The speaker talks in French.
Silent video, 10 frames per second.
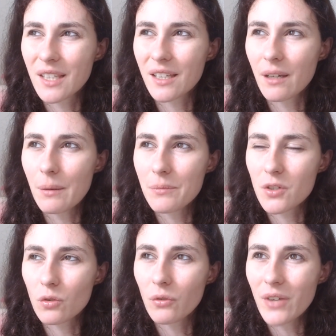qui est quand même,
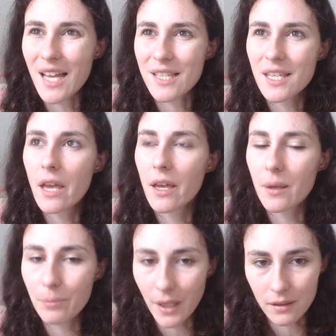je trouve, assez
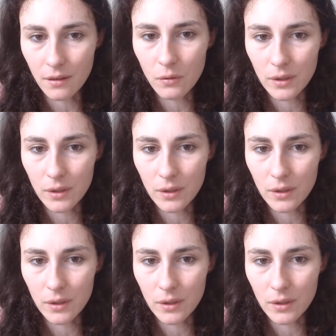impactant.